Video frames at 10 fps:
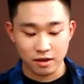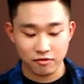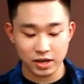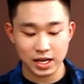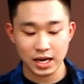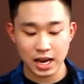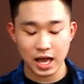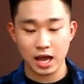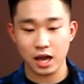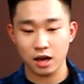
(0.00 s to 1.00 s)
Vậy nên
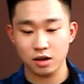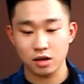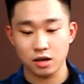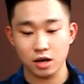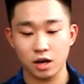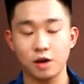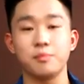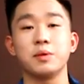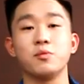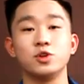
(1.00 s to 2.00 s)
là
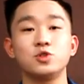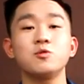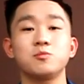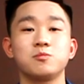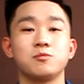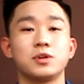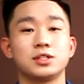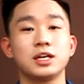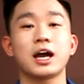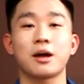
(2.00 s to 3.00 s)
mình muốn chúc
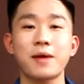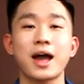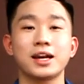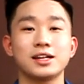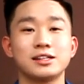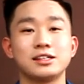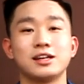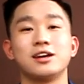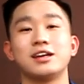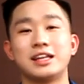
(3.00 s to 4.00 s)
tất cả các bạn
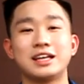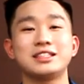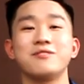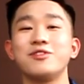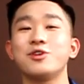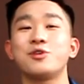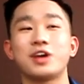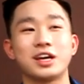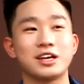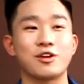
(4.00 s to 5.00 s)
hiện đang xem video
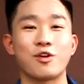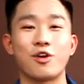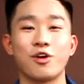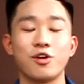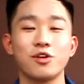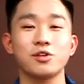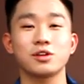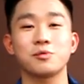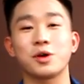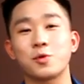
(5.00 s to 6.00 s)
này có
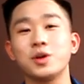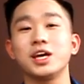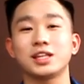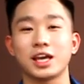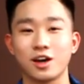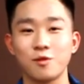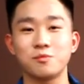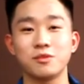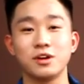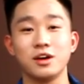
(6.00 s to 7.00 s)
quyết định thành công
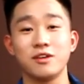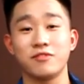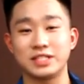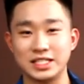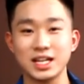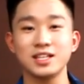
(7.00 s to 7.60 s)
và chính xác